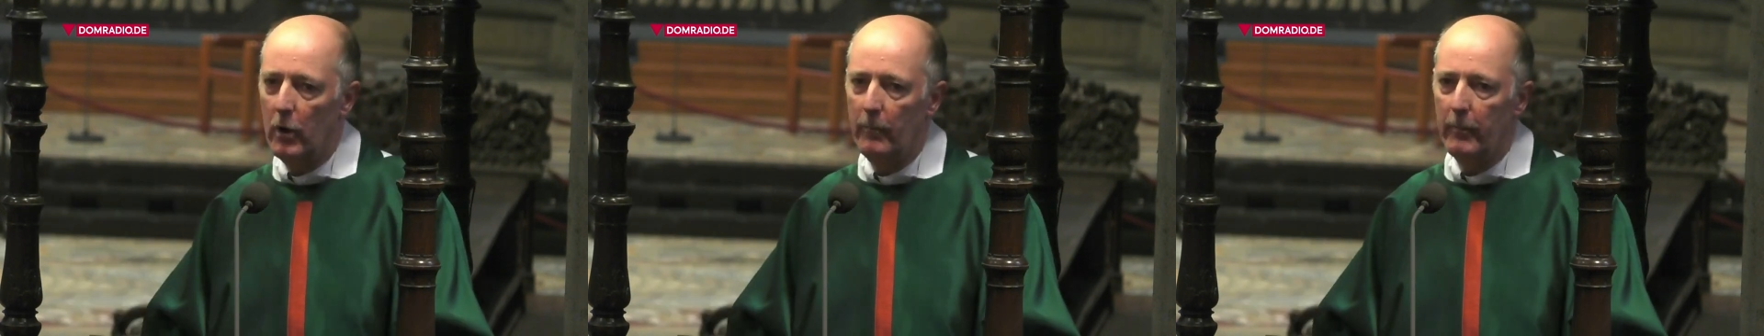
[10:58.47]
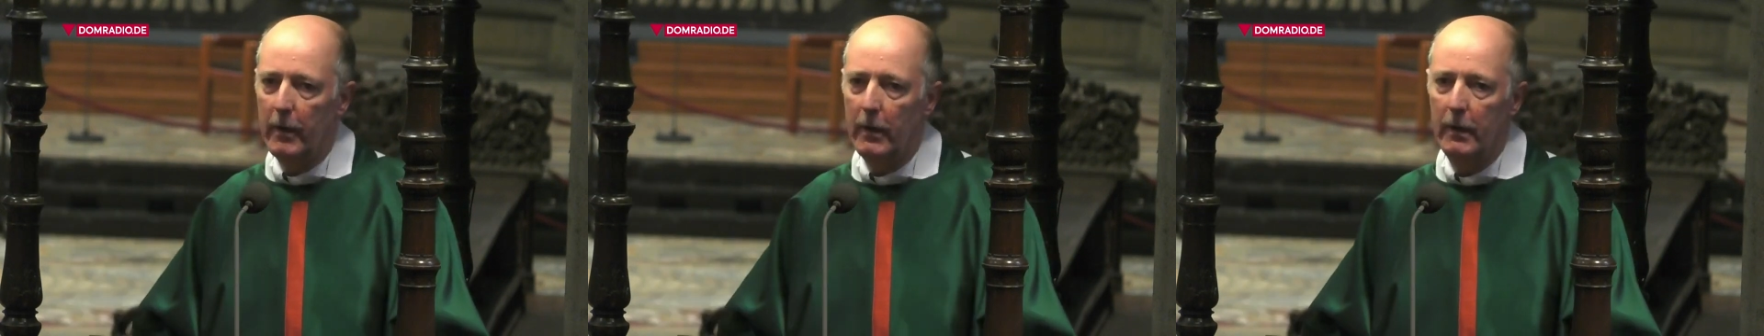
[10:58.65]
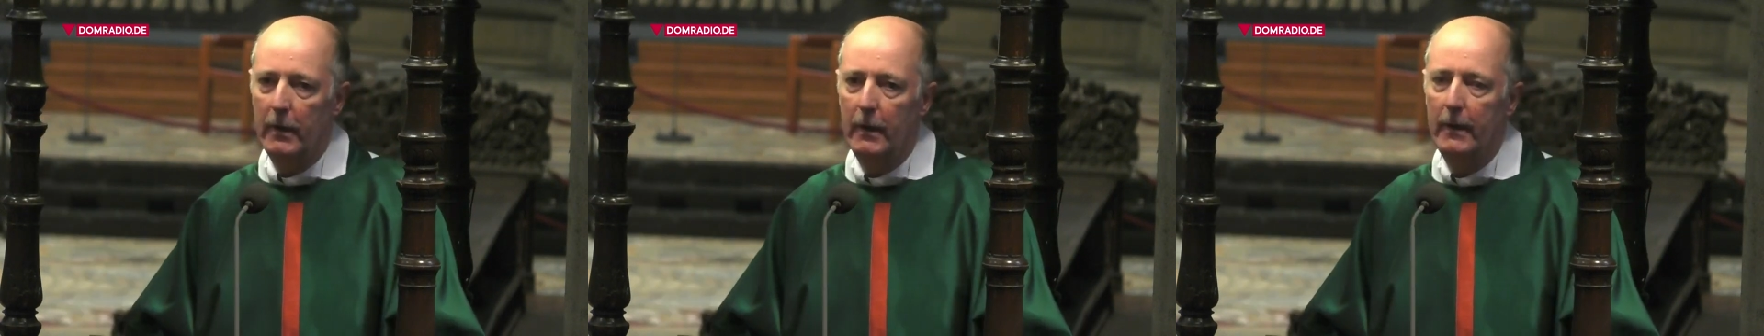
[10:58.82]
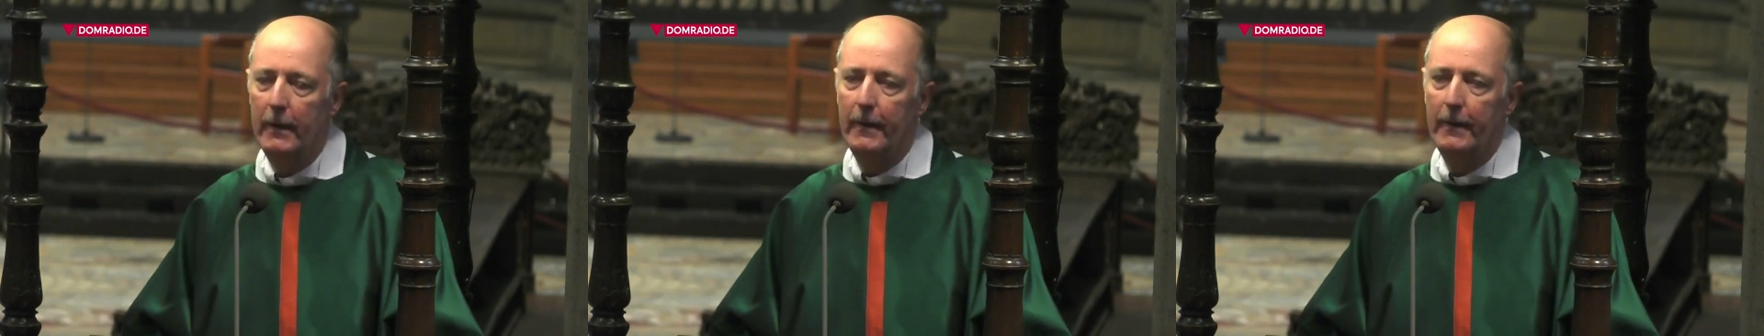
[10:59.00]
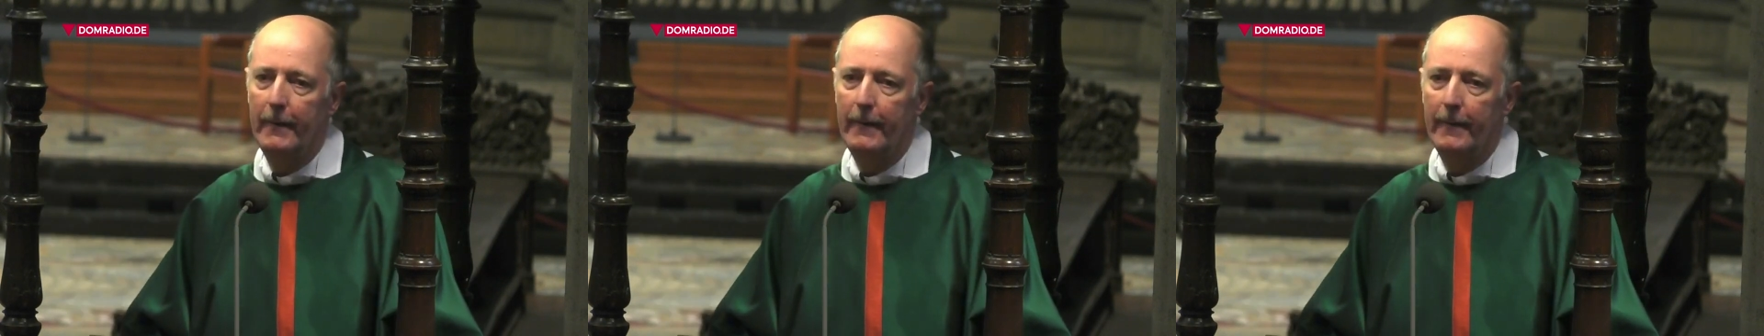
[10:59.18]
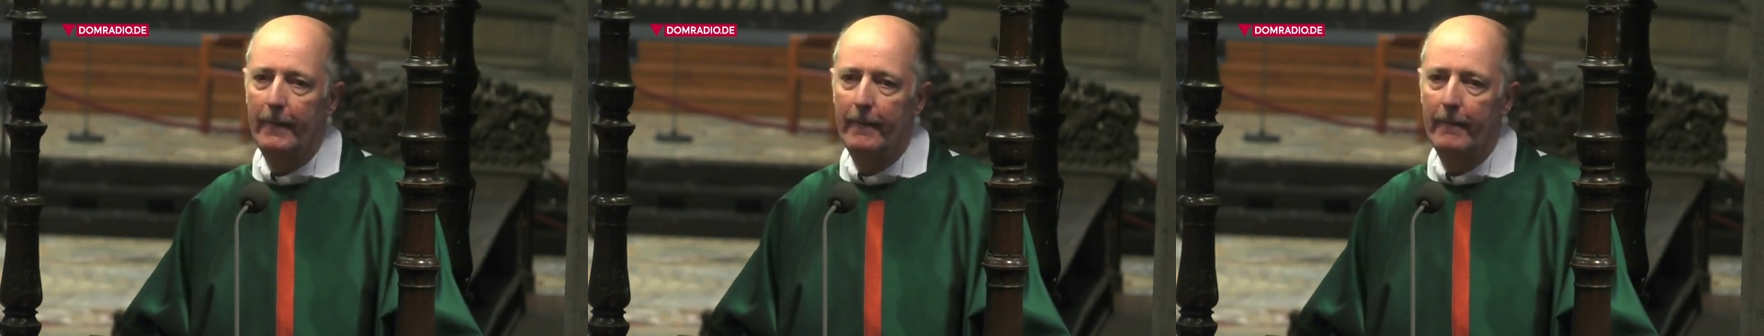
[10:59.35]
kommen.
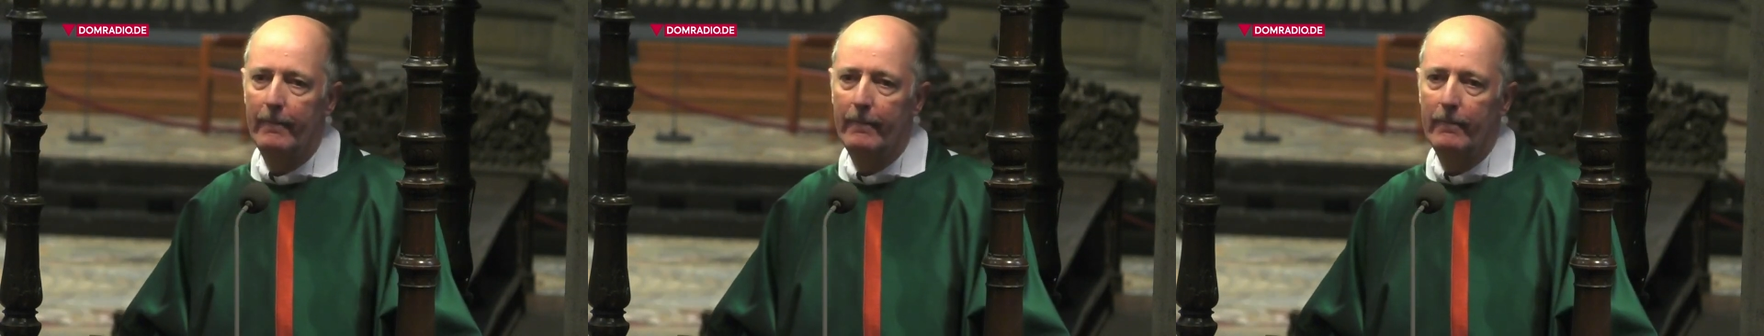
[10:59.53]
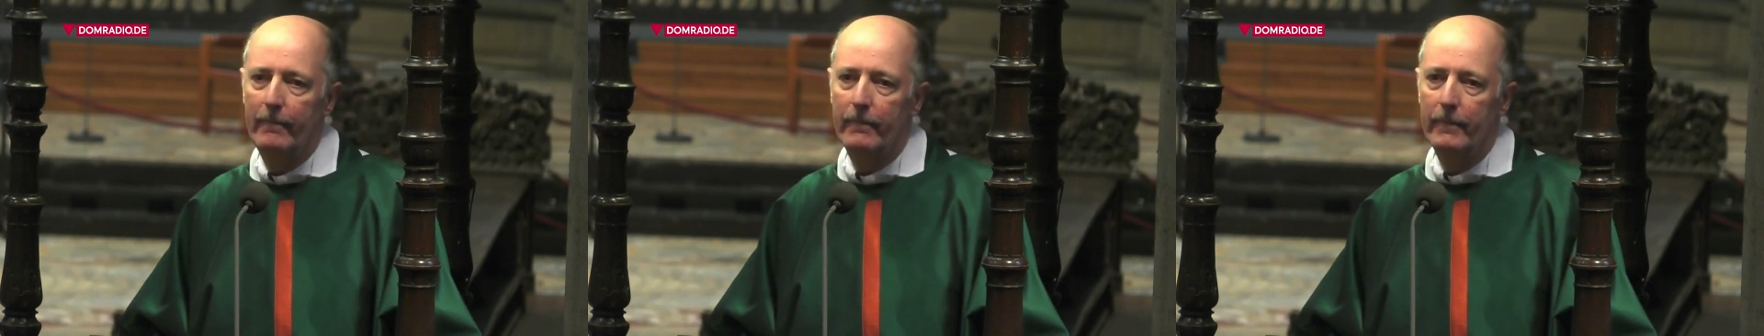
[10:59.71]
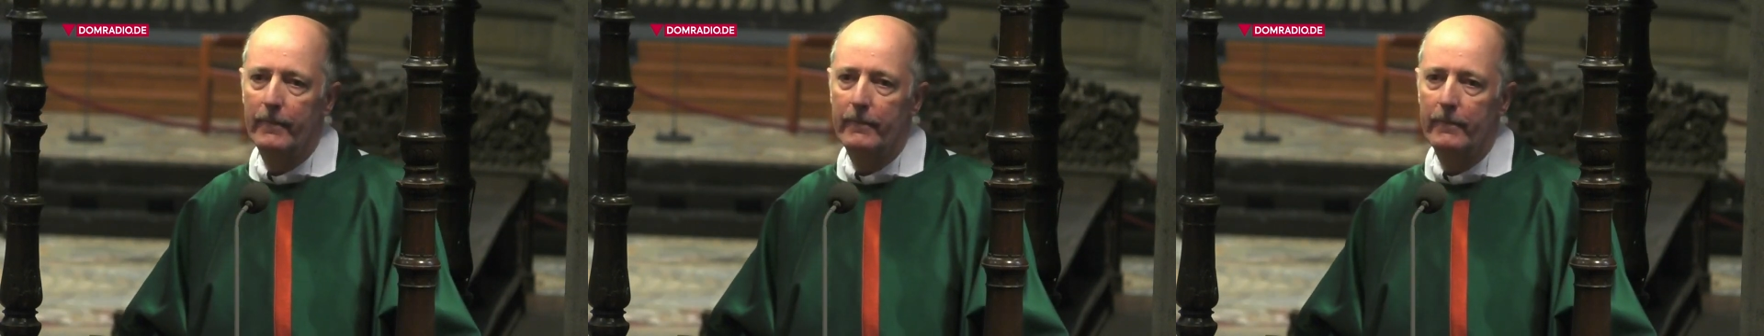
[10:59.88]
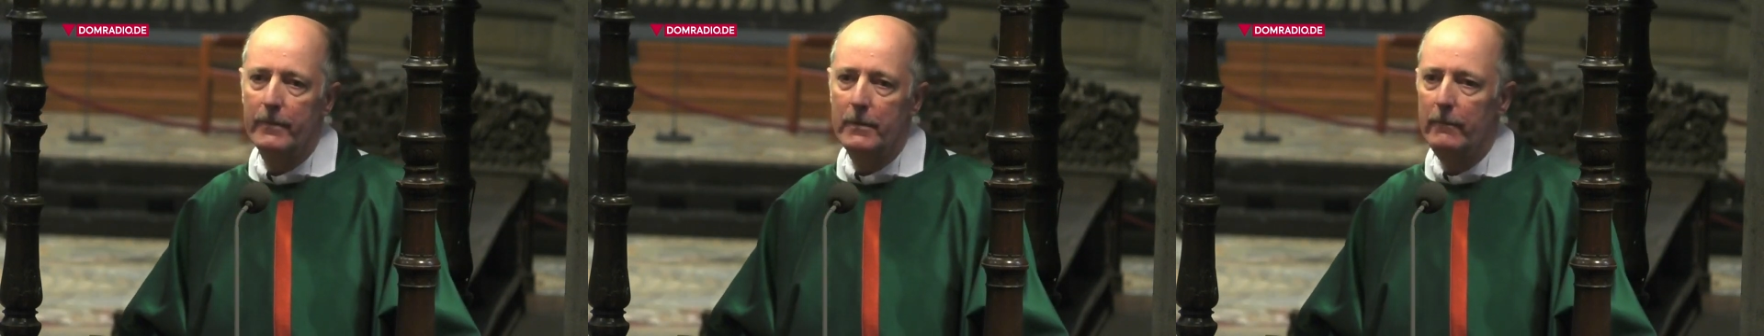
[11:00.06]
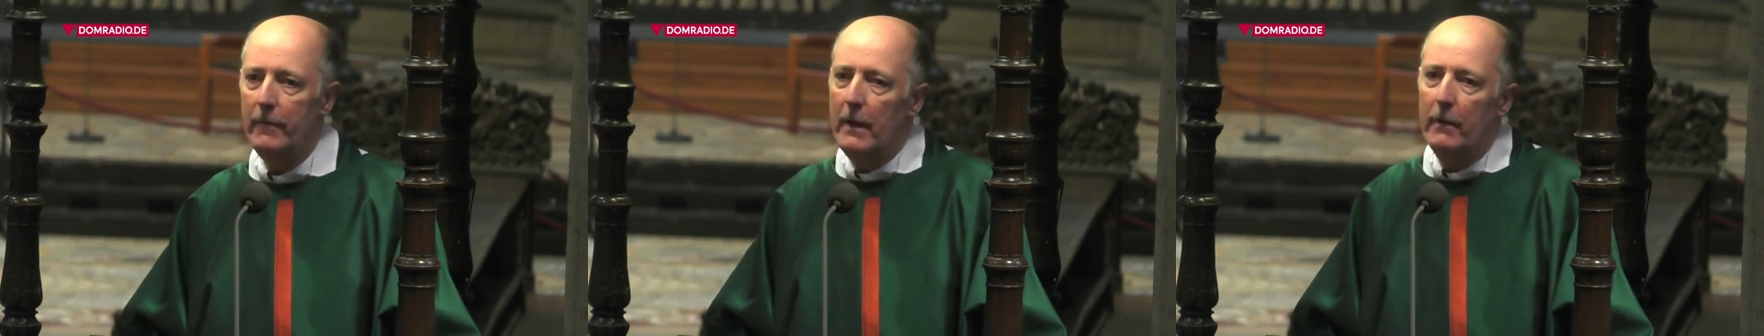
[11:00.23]
Sie